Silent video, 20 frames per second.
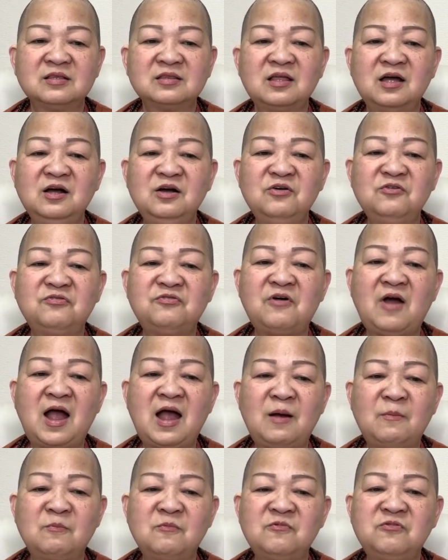Từ
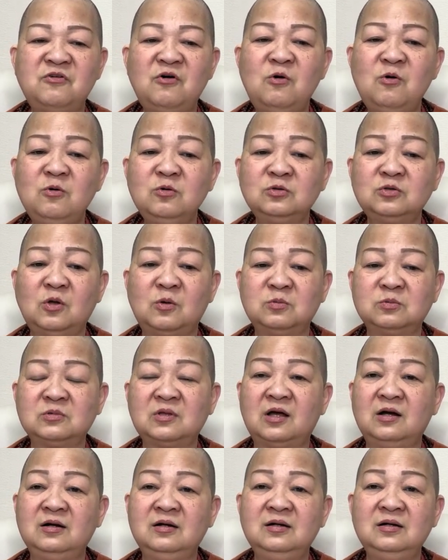phàm phu tục
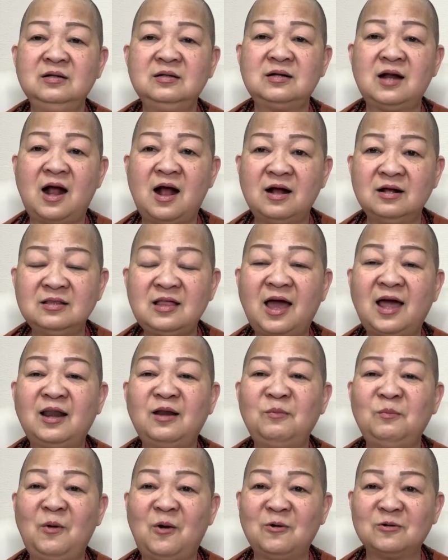tử trở
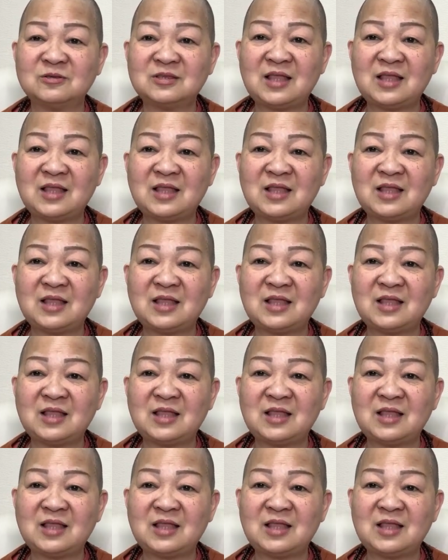thành Bồ